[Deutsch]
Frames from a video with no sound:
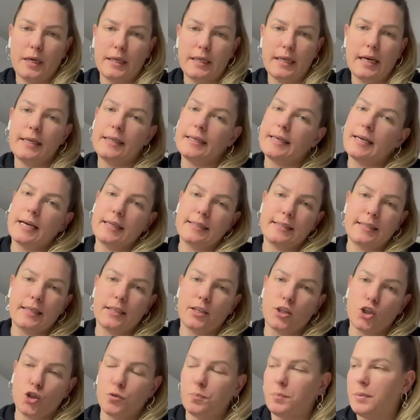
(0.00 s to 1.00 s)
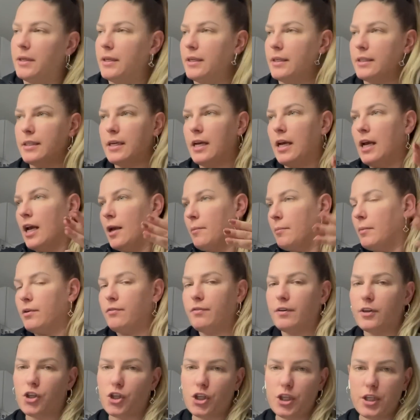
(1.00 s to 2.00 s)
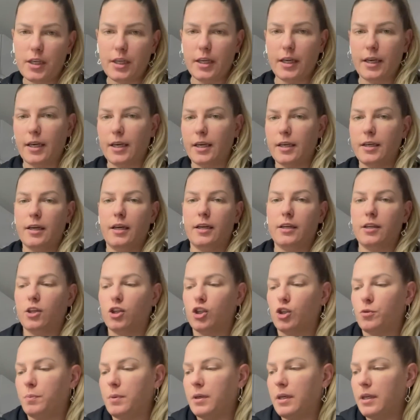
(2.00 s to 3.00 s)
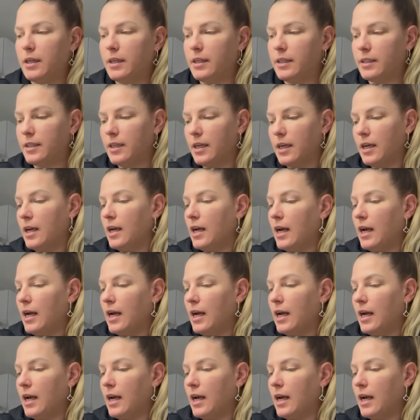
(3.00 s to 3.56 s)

Der hat die ganze Zeit gespielt, mit verschiedenen Kindern gespielt.